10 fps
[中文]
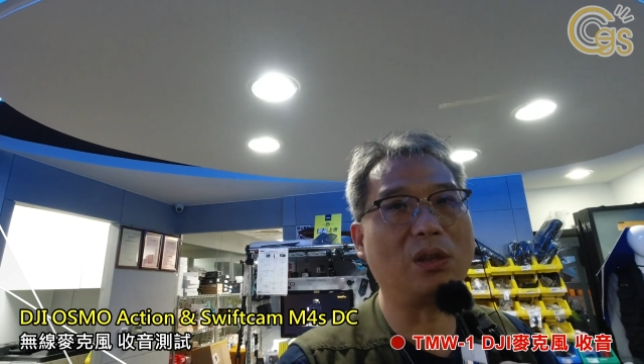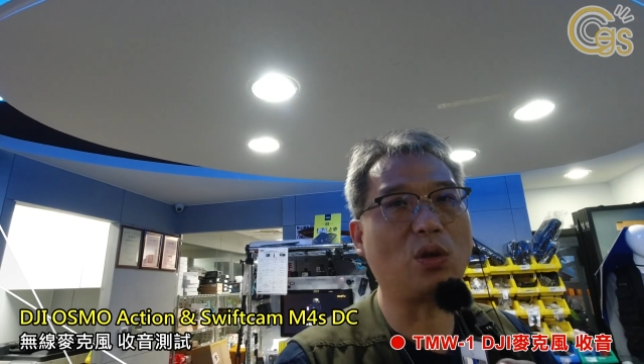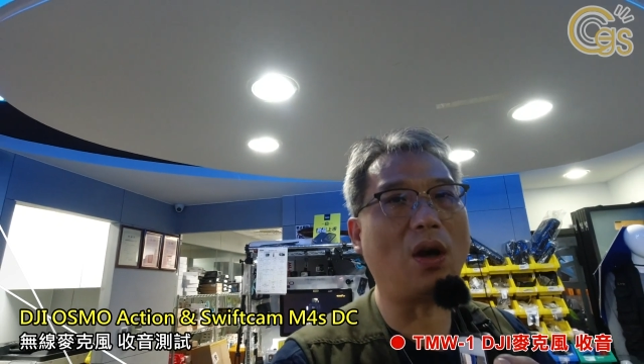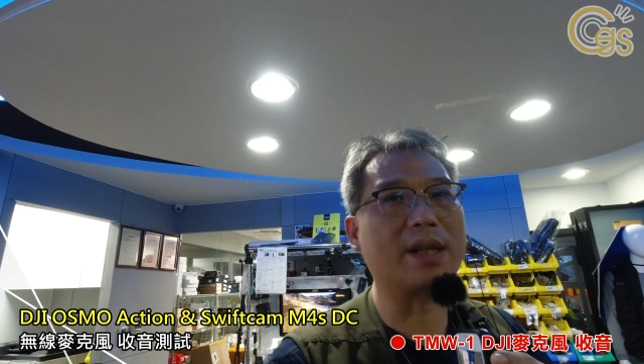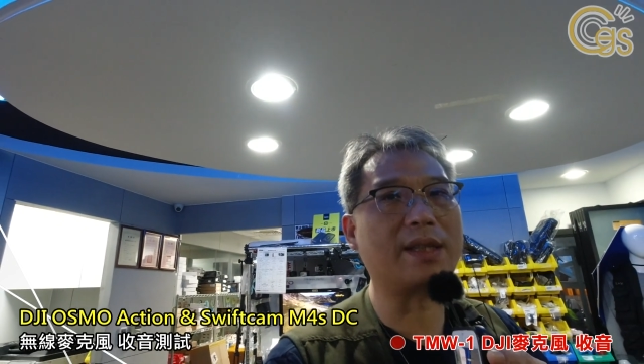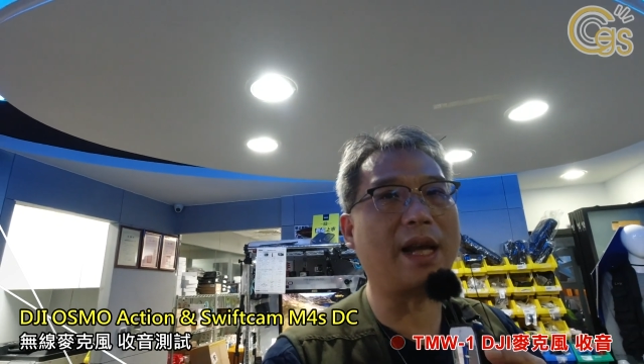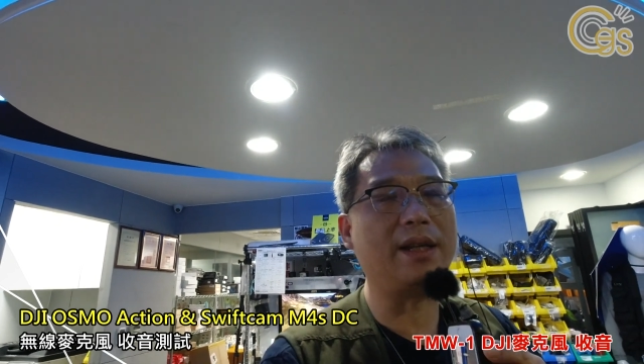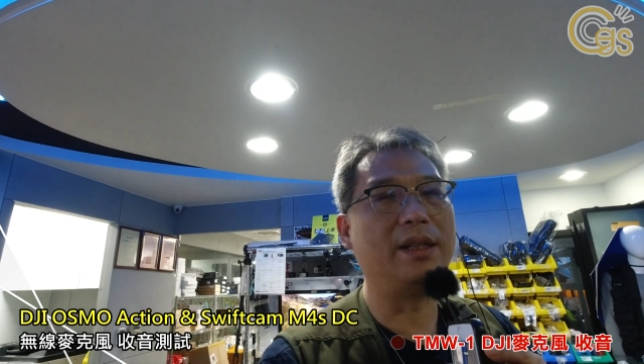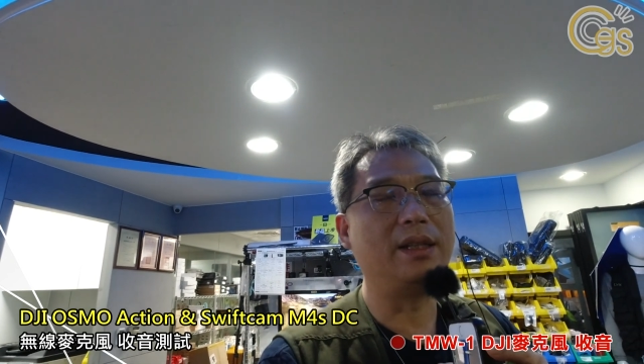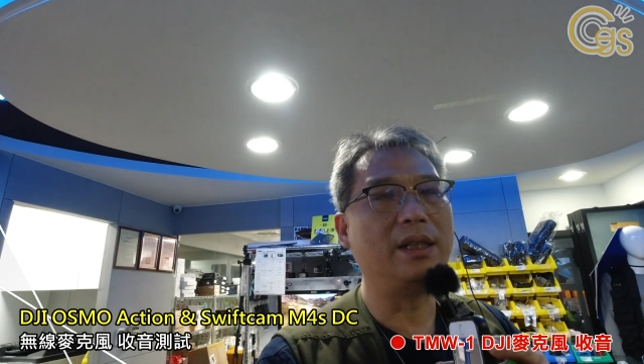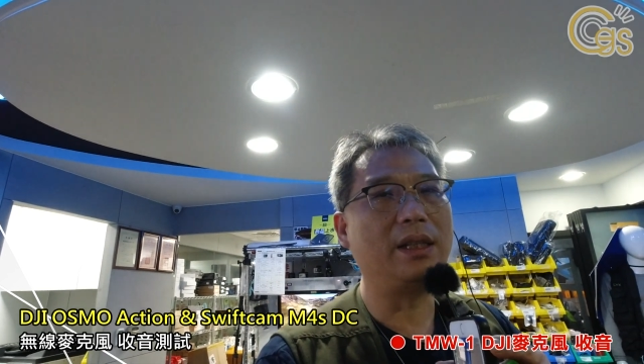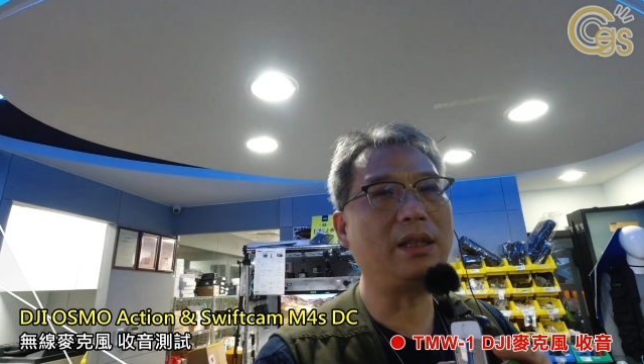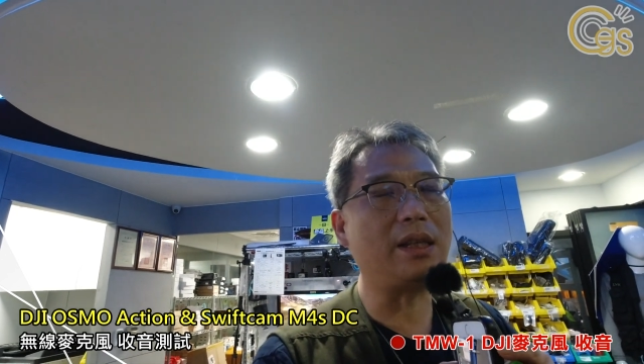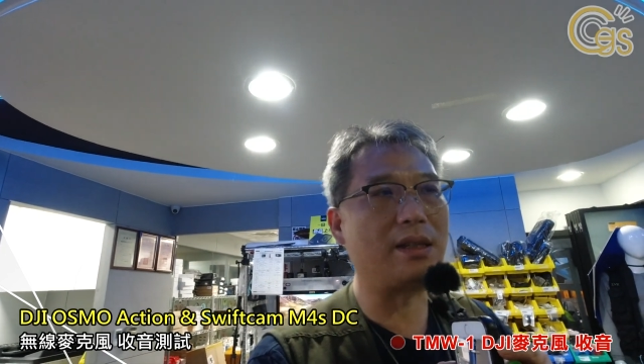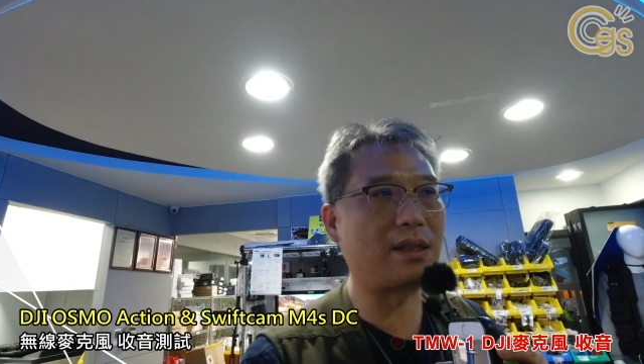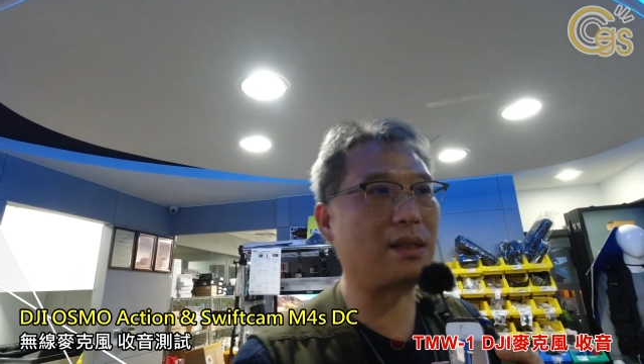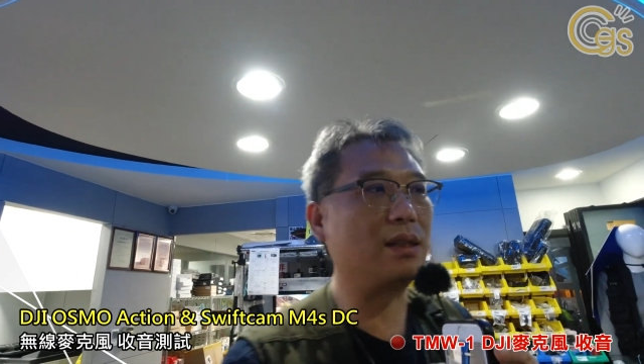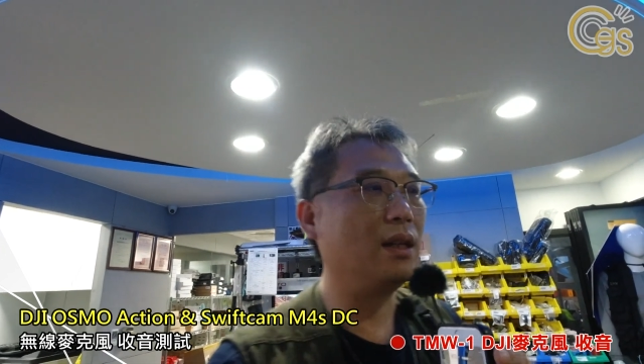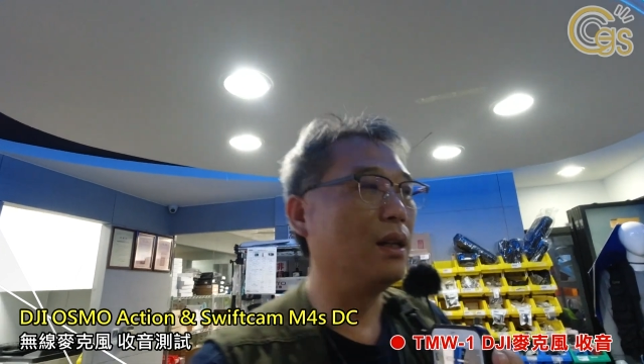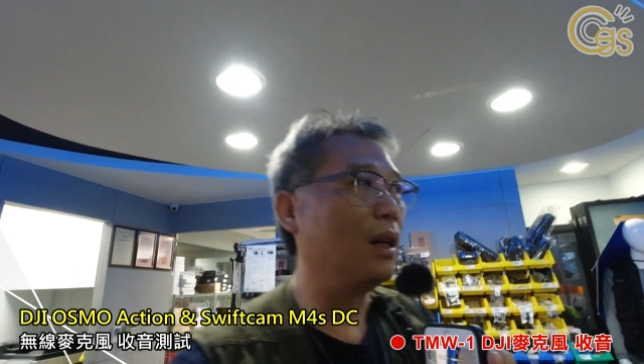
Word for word: 串塞，一定死。